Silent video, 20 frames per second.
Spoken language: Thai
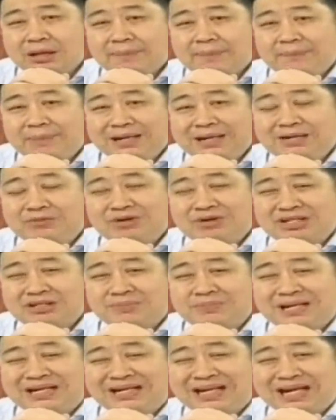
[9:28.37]
เป็น
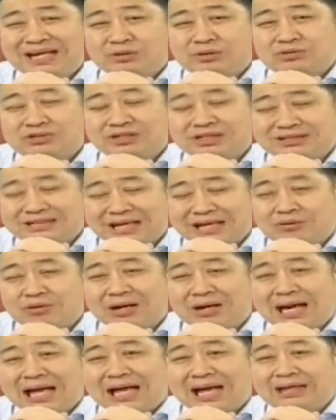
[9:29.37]
investment grade อยู่สี่แสนก
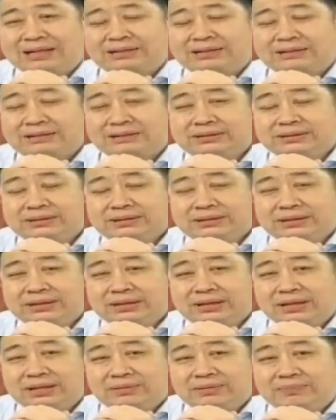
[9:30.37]
ว่าล้าน
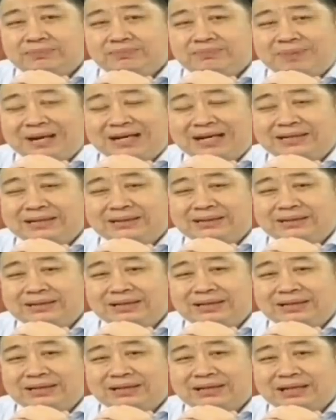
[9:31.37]
เป็น
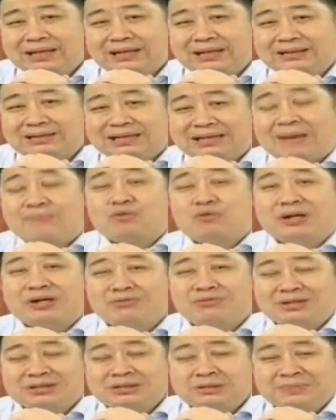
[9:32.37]
ต่ำกว่า
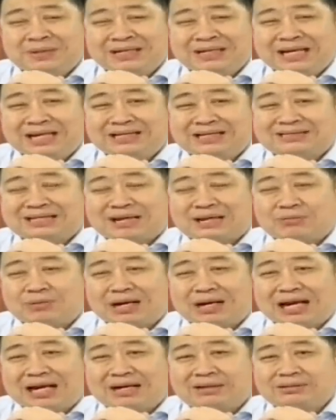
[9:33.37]
investment grade อีกแสนก
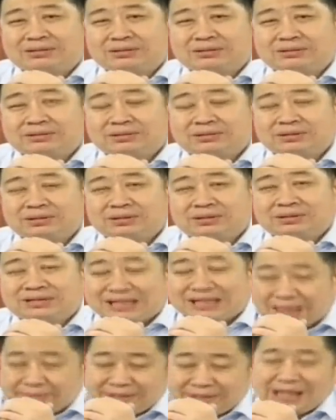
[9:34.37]
ว่าล้าน
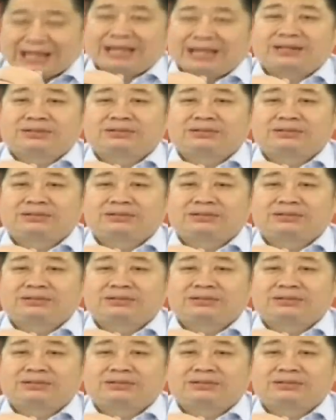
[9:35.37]
จะทำยังไง